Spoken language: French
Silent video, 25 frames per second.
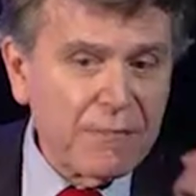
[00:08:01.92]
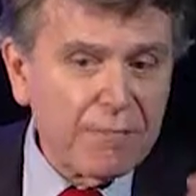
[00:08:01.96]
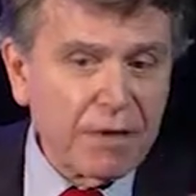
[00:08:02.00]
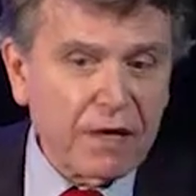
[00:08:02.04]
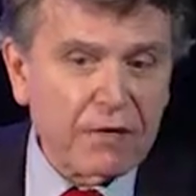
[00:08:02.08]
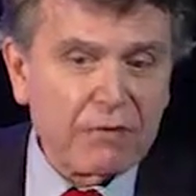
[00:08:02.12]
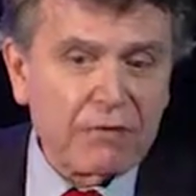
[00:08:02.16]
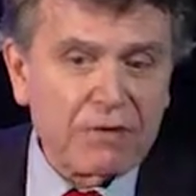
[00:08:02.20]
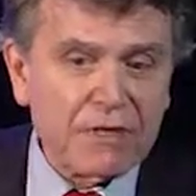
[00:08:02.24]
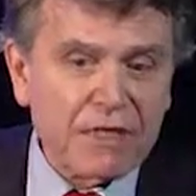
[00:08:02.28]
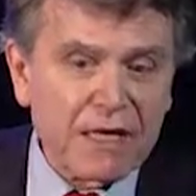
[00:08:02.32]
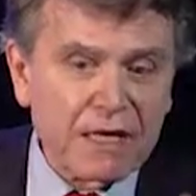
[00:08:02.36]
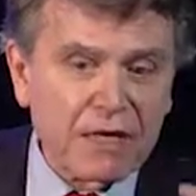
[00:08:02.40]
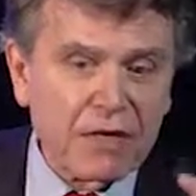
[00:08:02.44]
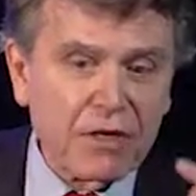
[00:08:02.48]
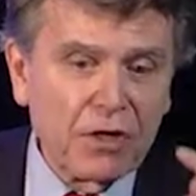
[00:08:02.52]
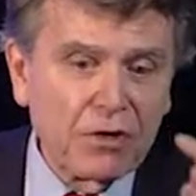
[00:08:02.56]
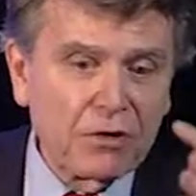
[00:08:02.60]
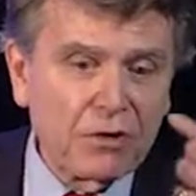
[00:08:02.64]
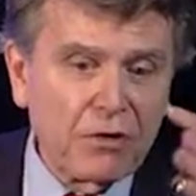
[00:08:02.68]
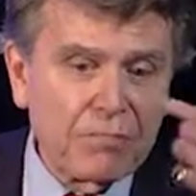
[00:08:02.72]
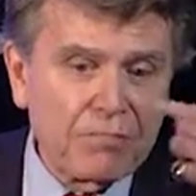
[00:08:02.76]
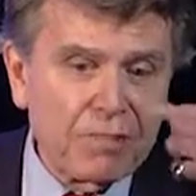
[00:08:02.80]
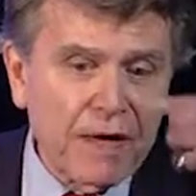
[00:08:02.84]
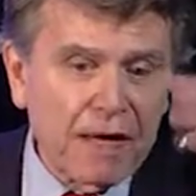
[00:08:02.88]
et par
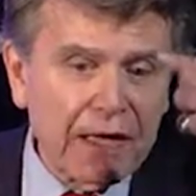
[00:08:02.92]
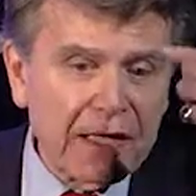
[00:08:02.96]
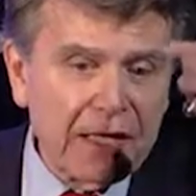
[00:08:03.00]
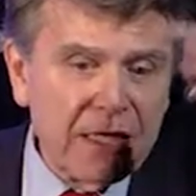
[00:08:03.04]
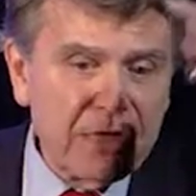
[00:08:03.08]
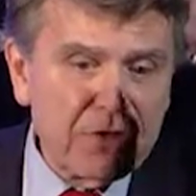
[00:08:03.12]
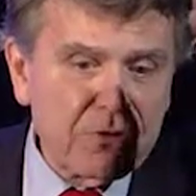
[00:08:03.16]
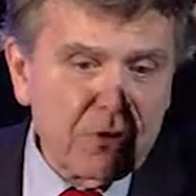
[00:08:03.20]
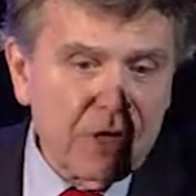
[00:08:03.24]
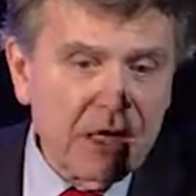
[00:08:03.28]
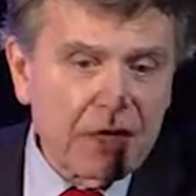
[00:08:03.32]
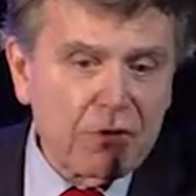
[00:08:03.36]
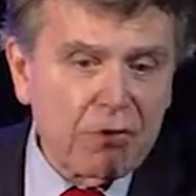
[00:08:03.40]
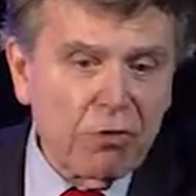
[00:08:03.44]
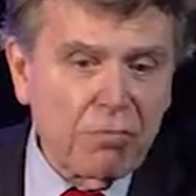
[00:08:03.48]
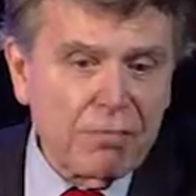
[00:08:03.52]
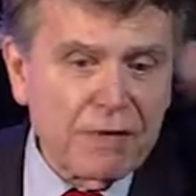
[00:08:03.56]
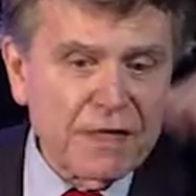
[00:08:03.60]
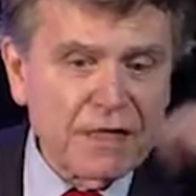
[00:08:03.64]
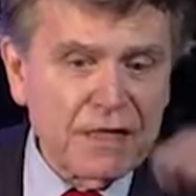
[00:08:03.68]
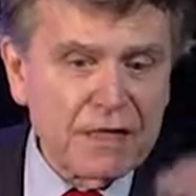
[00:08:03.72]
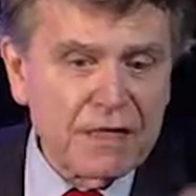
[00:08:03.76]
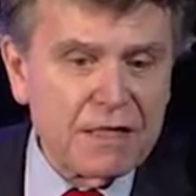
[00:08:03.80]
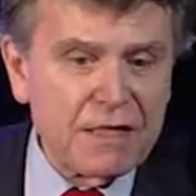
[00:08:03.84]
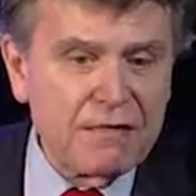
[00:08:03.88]
conséquent de pari sur la
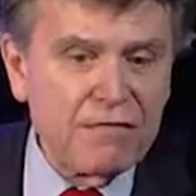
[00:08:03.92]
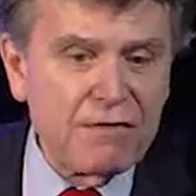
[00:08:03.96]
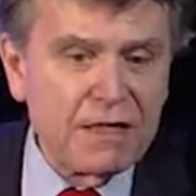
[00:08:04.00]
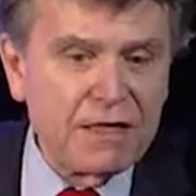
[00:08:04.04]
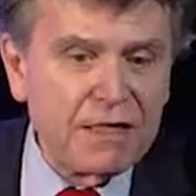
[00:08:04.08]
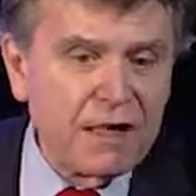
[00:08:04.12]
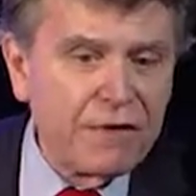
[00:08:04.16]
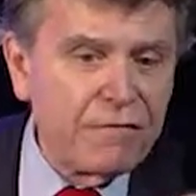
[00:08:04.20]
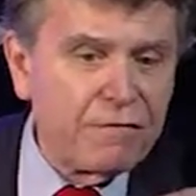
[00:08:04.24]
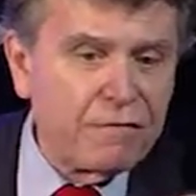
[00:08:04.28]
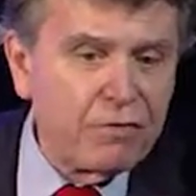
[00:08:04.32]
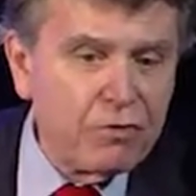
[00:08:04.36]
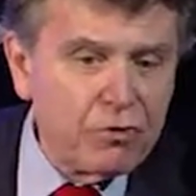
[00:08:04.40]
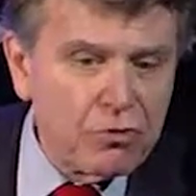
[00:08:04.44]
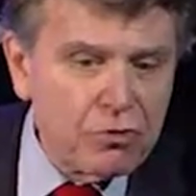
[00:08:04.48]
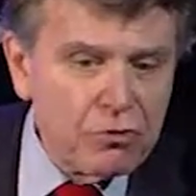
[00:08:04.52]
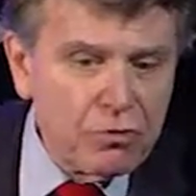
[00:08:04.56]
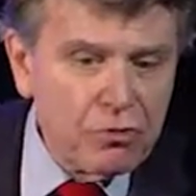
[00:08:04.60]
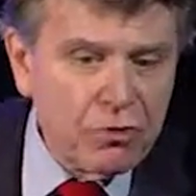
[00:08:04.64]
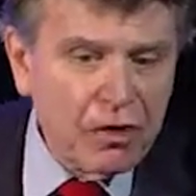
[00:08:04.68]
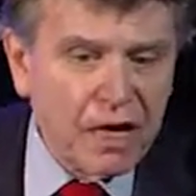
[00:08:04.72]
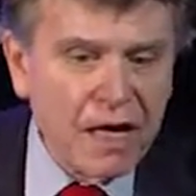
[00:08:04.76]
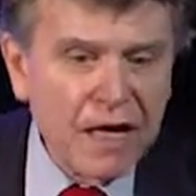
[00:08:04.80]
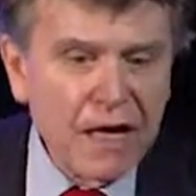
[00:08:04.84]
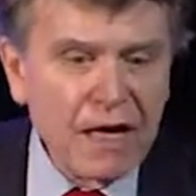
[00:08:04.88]
compétitivité
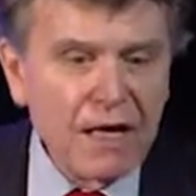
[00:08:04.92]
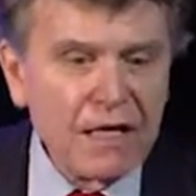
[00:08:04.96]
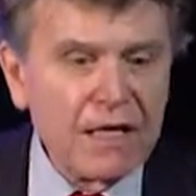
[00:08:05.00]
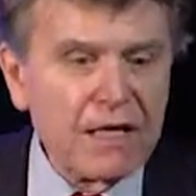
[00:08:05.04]
future.